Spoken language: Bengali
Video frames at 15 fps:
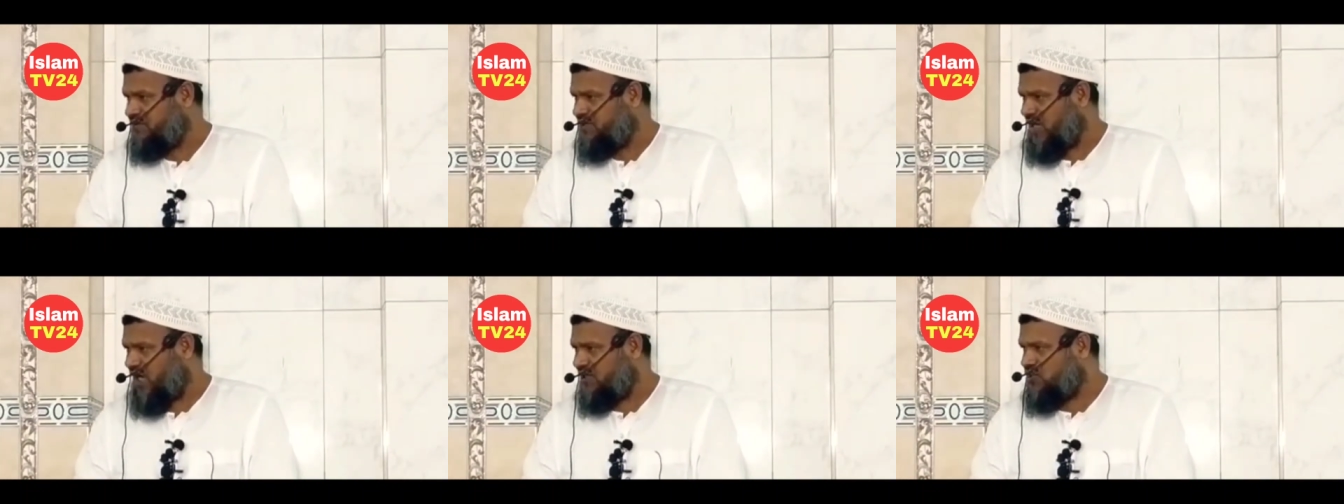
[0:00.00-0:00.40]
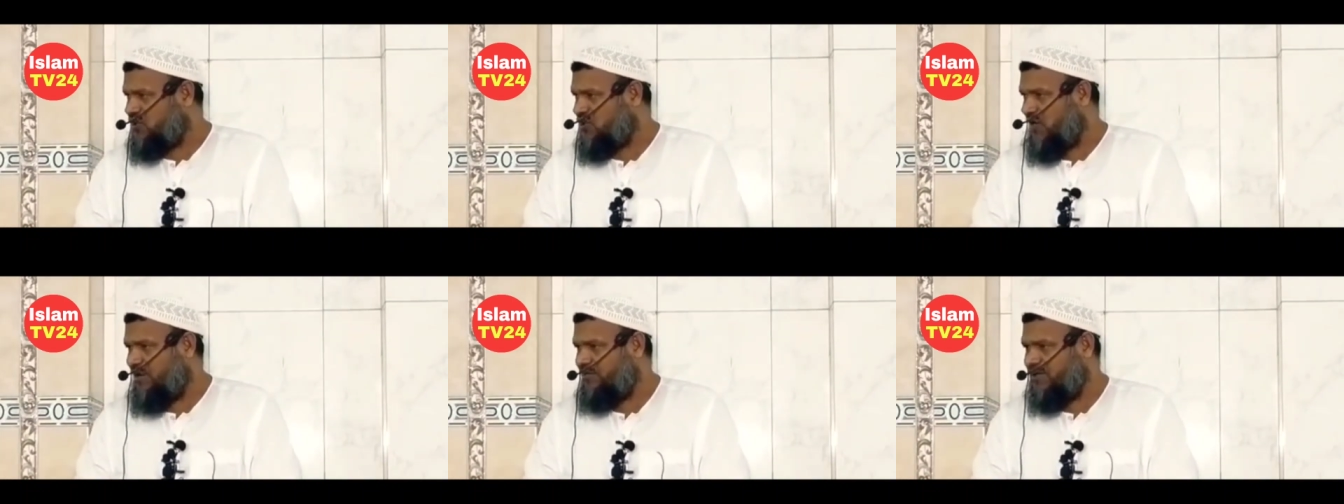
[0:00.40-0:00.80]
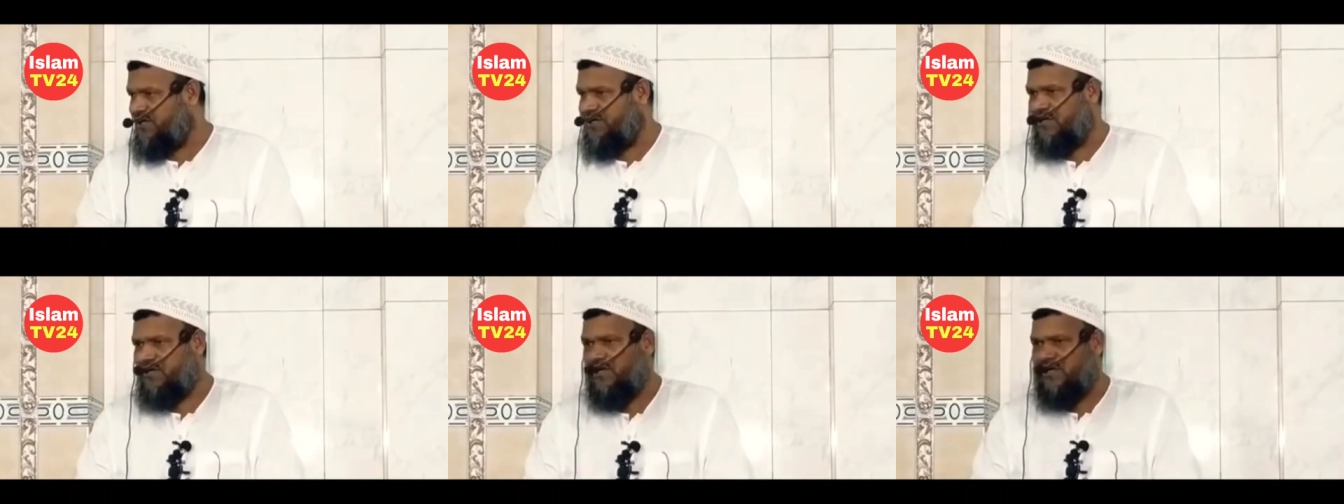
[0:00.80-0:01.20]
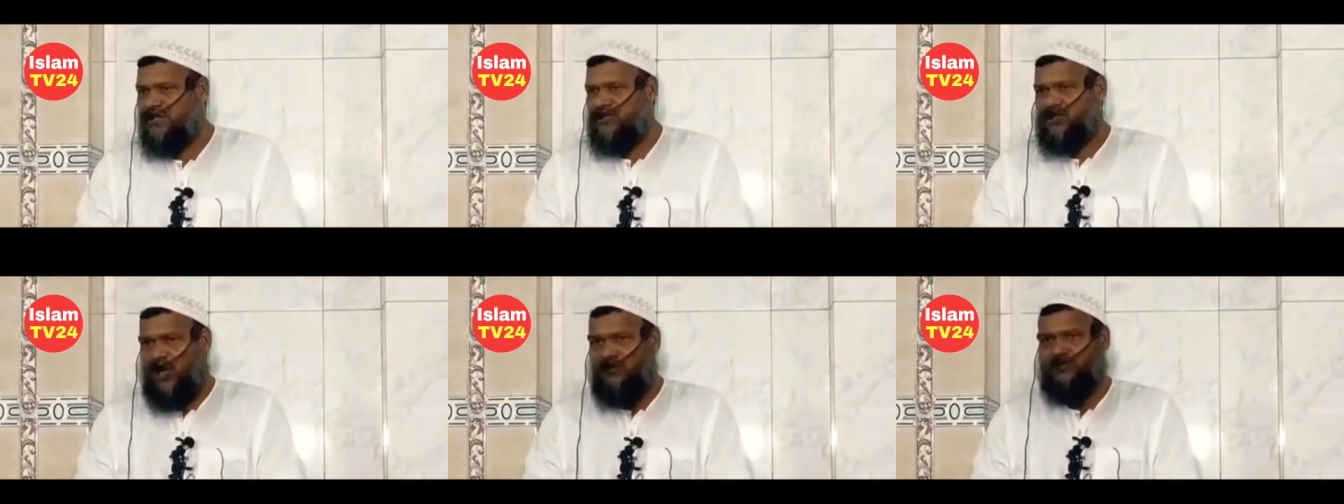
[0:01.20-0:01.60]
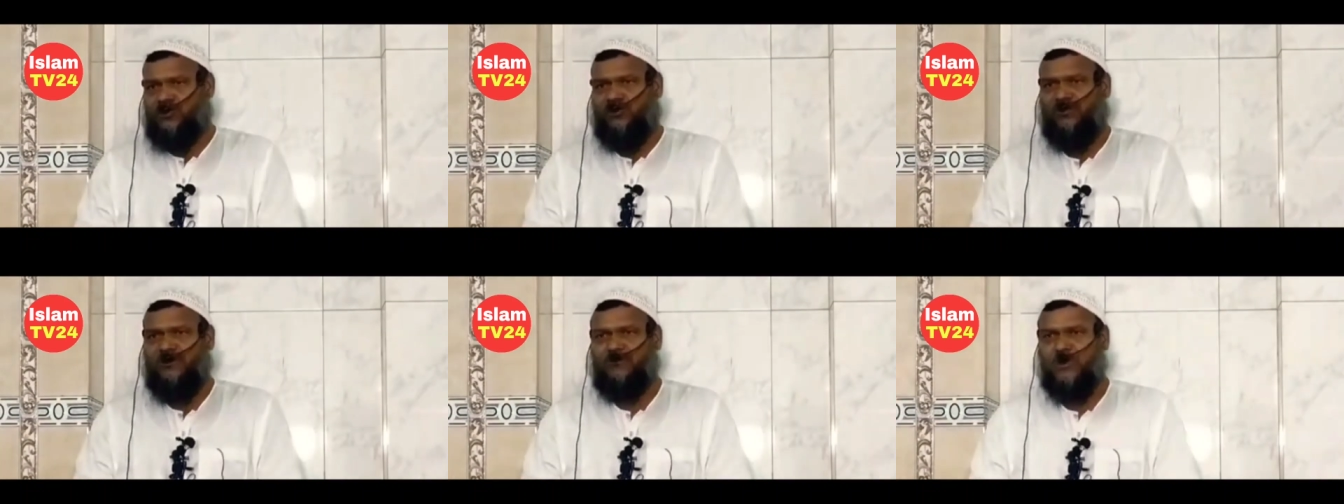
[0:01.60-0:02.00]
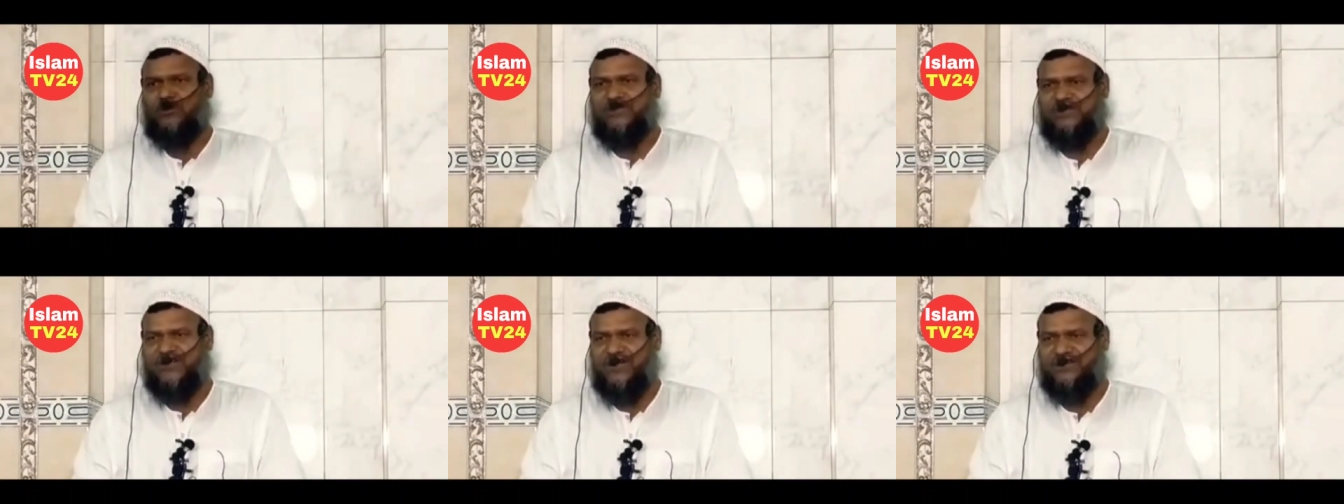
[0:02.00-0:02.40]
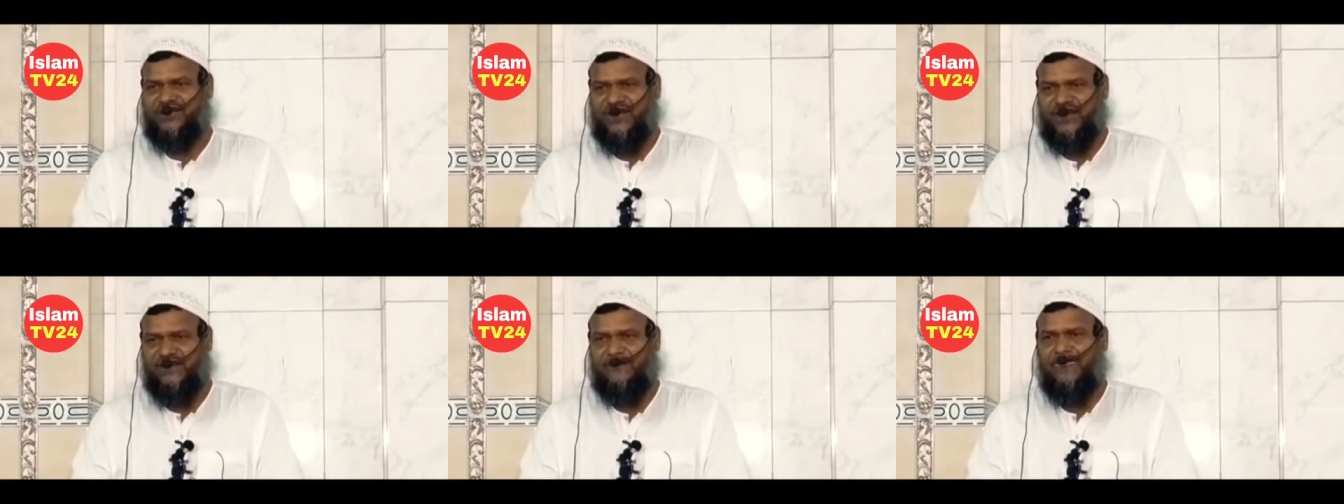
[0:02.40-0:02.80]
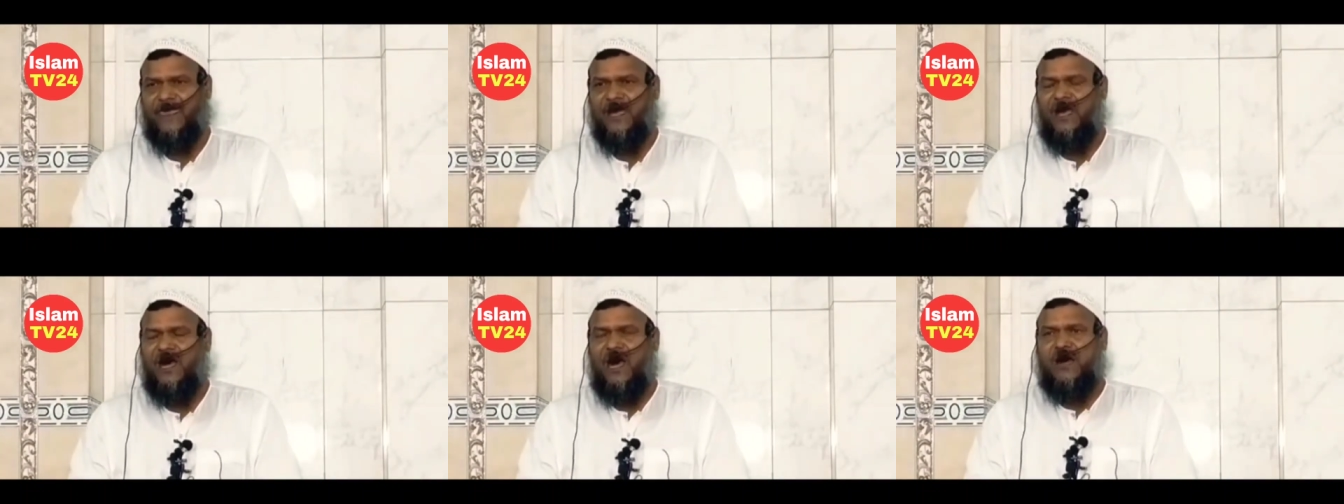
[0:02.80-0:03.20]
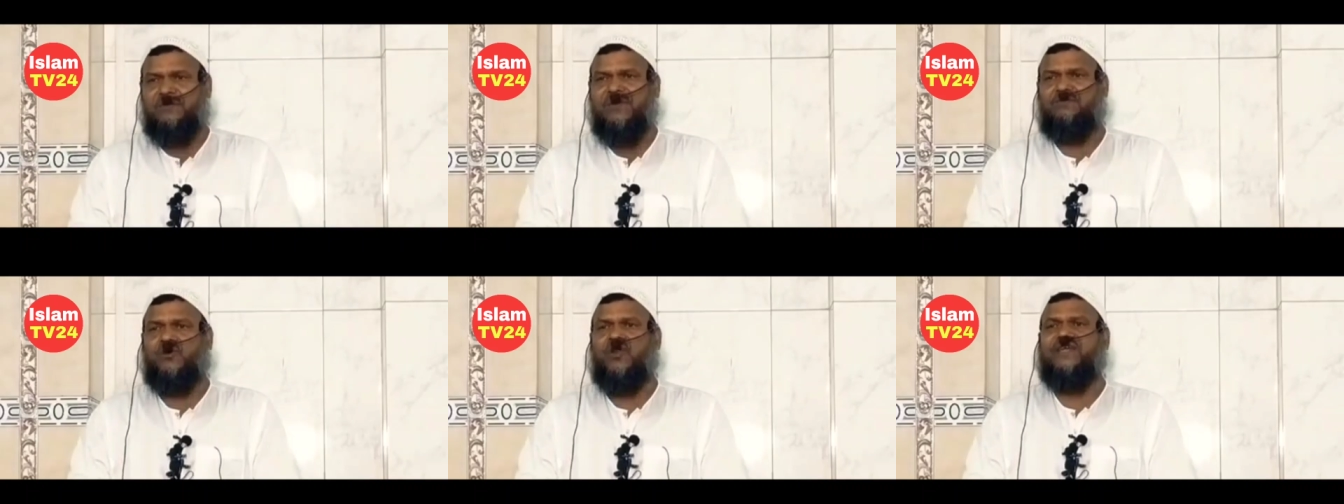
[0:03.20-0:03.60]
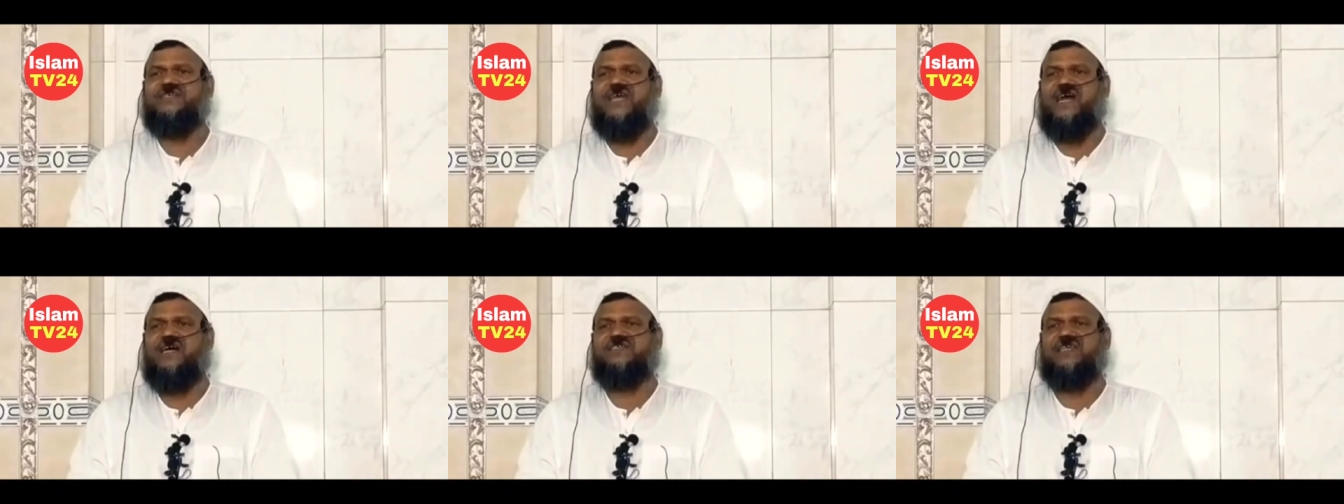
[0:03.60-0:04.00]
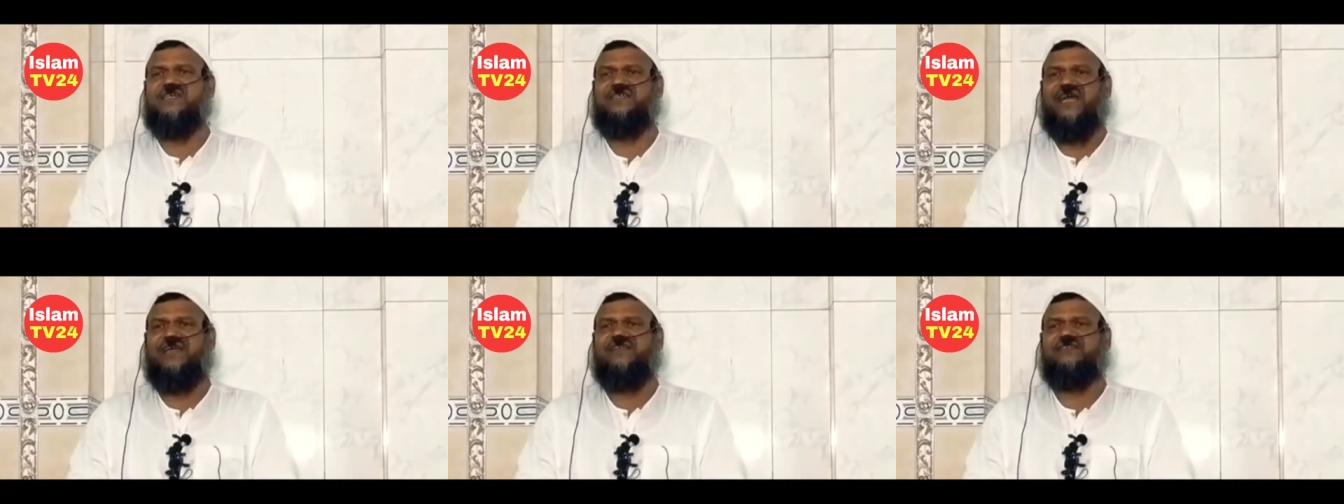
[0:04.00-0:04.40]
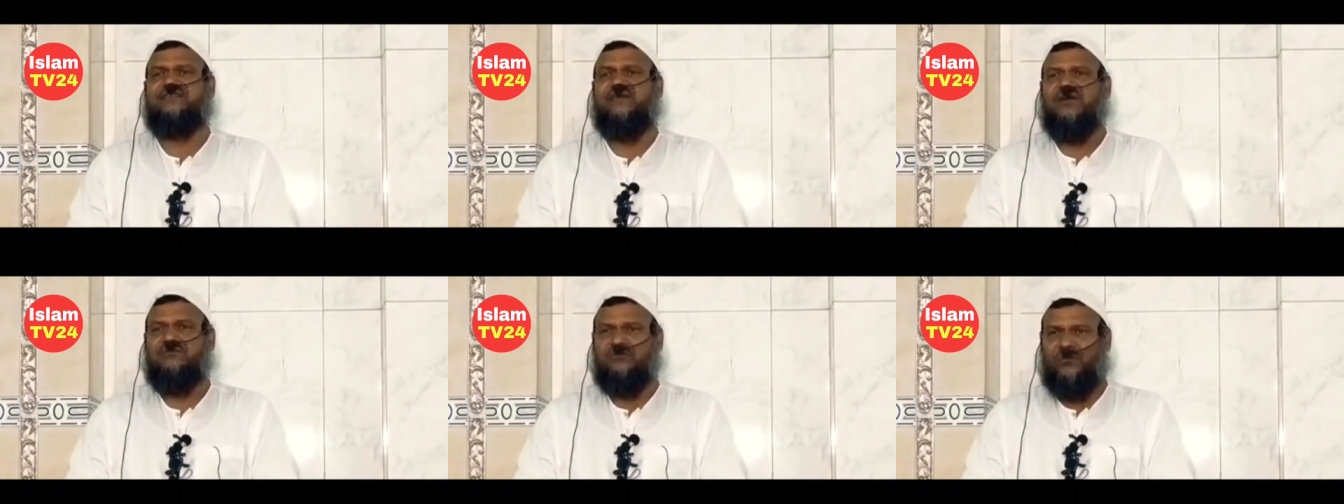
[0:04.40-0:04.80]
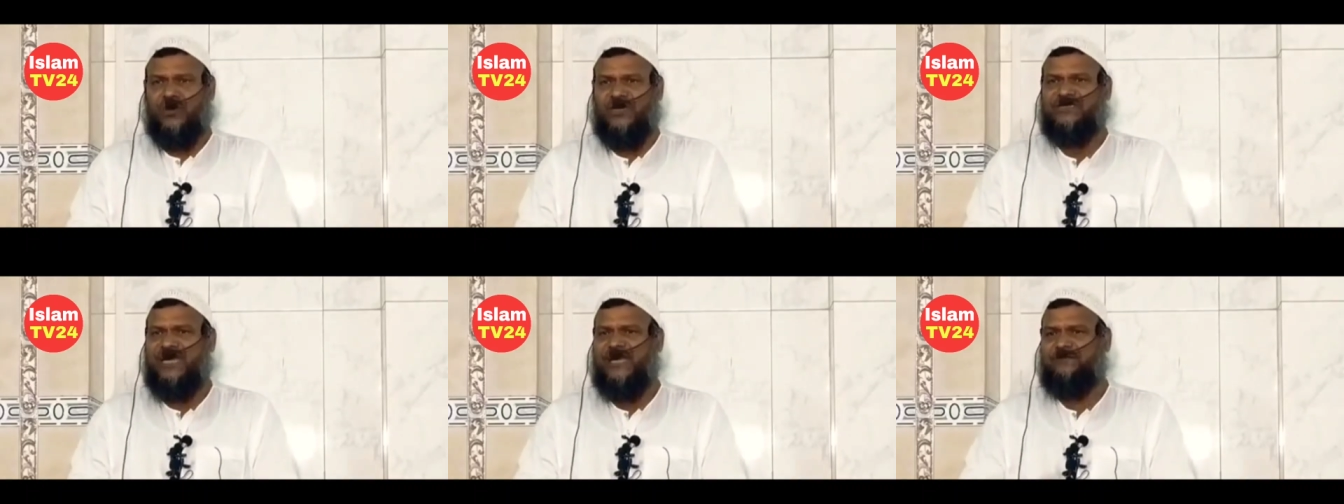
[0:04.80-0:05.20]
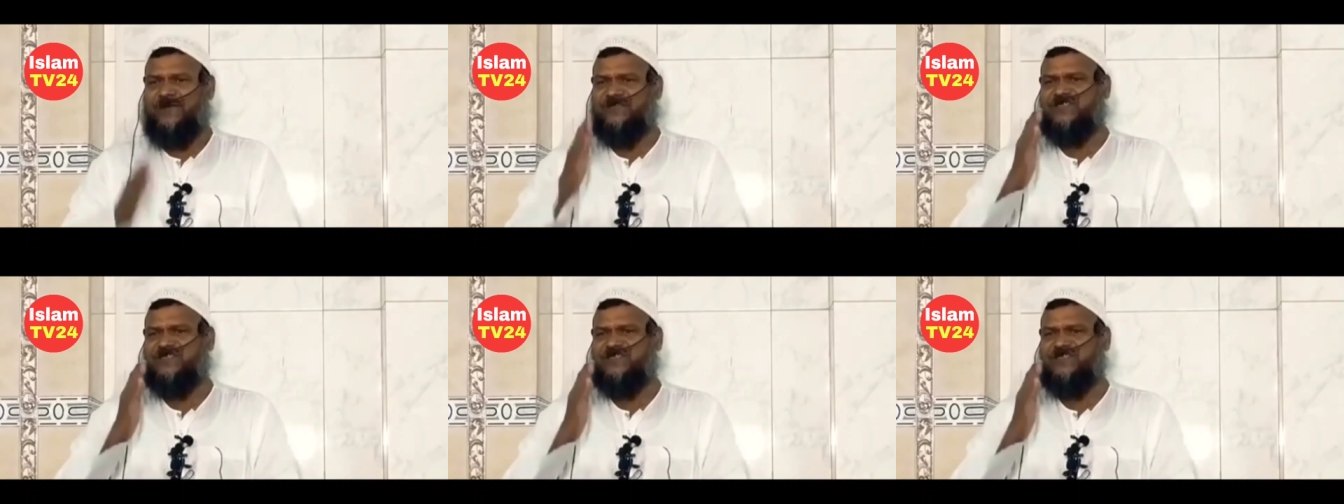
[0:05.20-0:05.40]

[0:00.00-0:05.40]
যার জন্য আমি সবসময় বলতে চাচ্ছি আমি মরে যাই আসে যাই মরে যাই